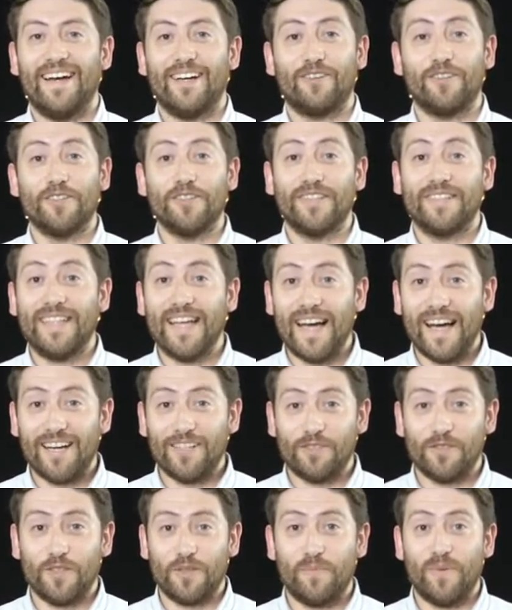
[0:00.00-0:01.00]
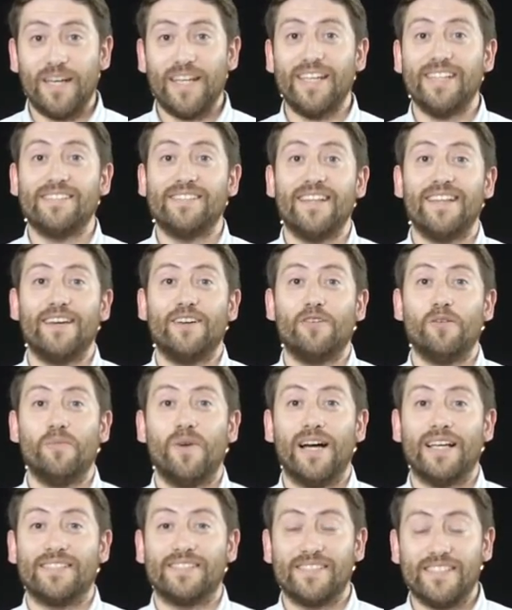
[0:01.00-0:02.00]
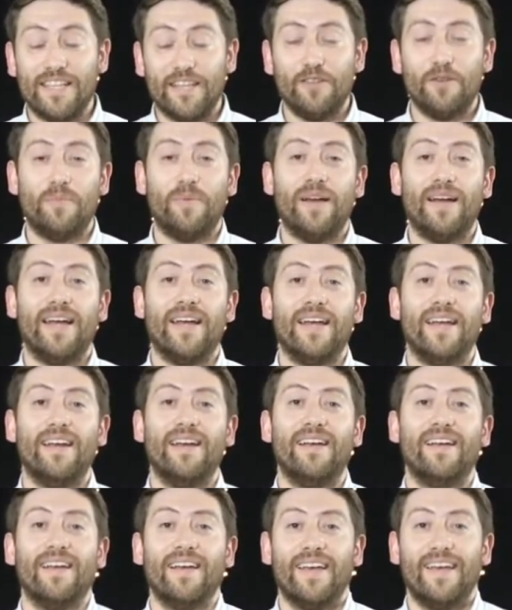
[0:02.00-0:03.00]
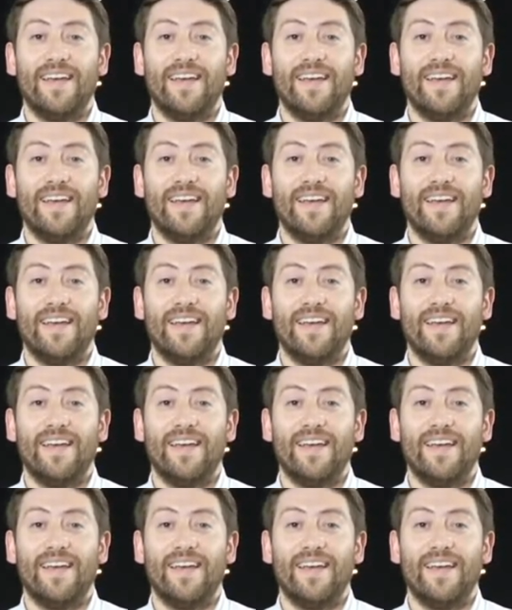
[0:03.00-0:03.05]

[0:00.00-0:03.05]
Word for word: contar su experiencia de cómo ha sido para él